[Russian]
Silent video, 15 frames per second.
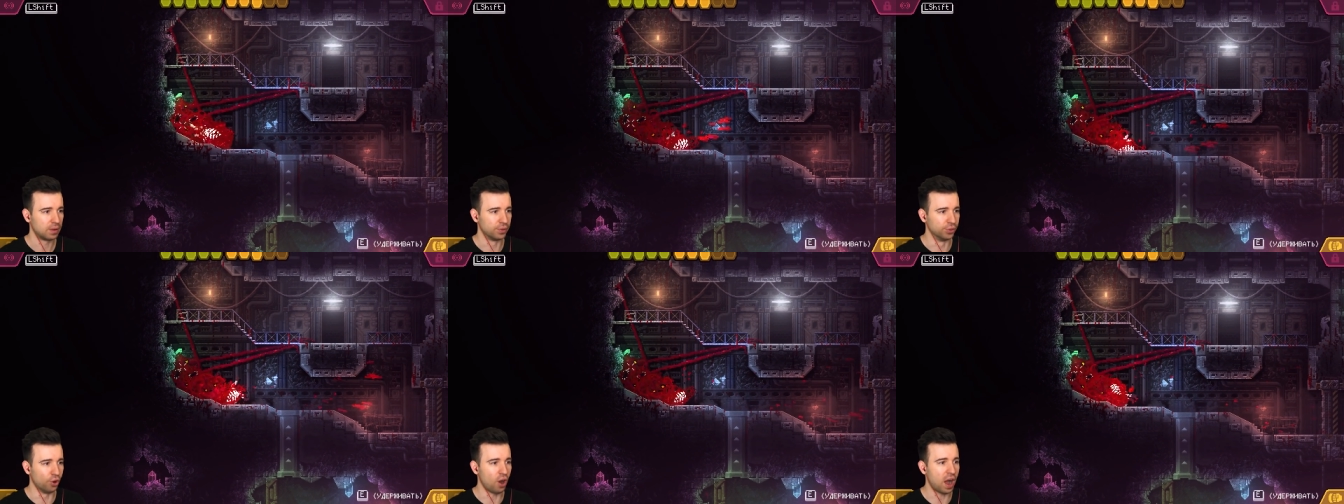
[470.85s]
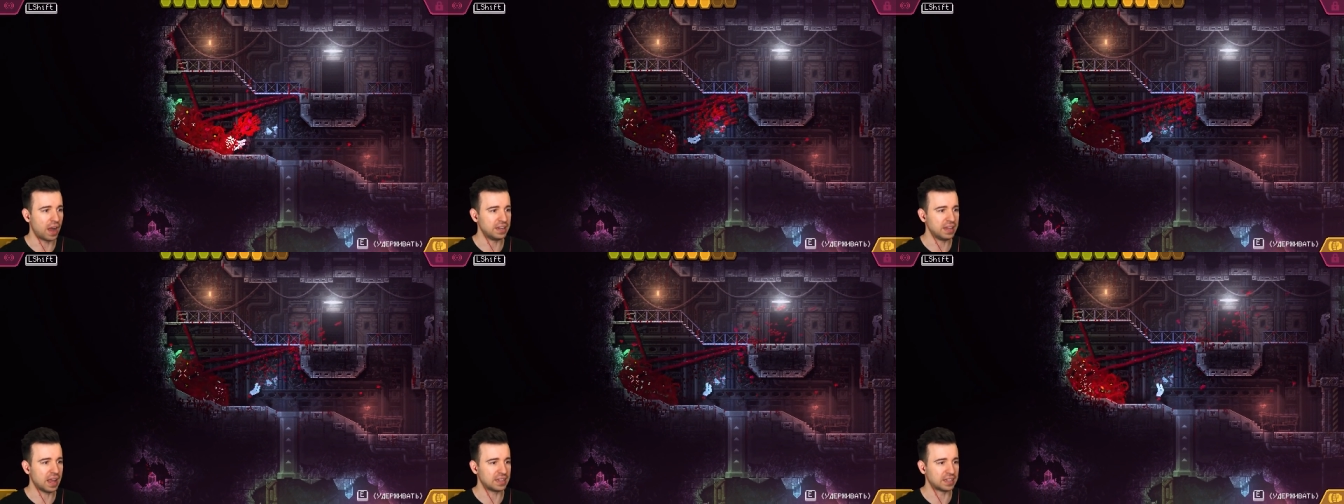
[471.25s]
Но
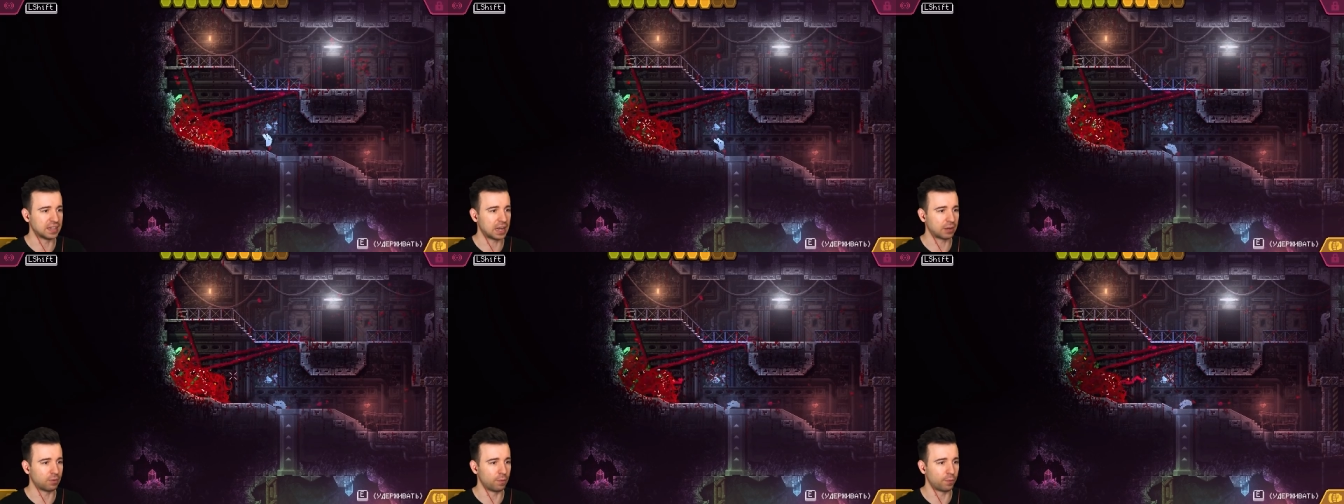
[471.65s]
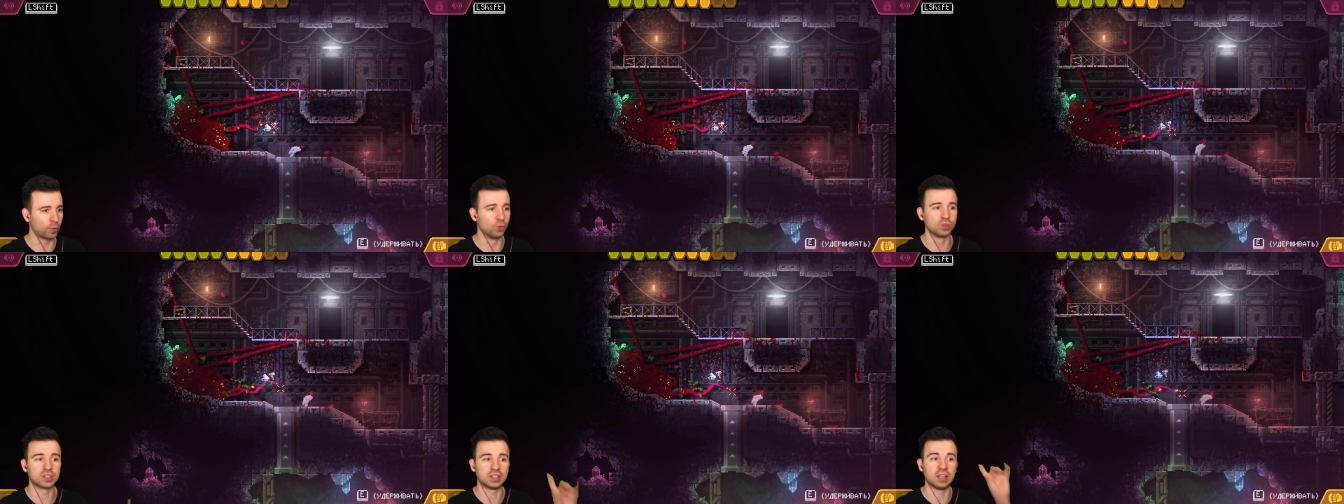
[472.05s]
они одинаково
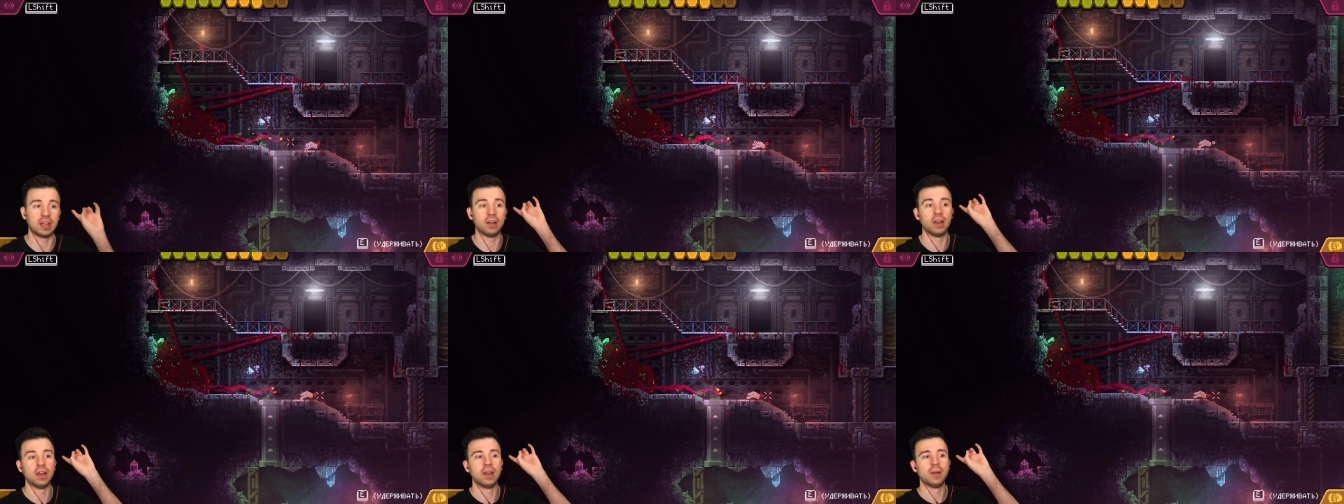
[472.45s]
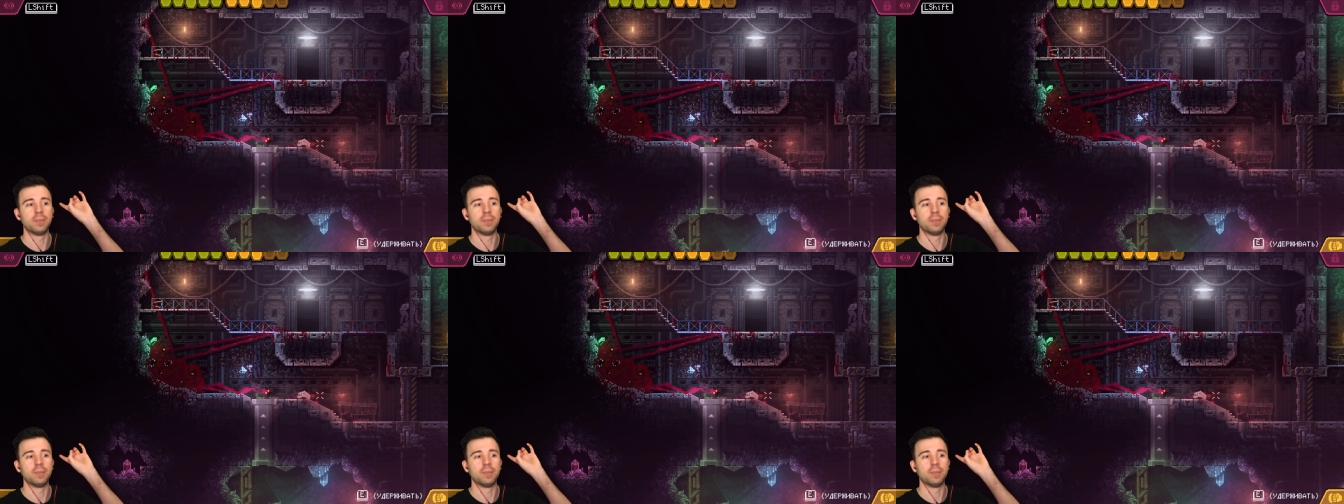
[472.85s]
вкусные.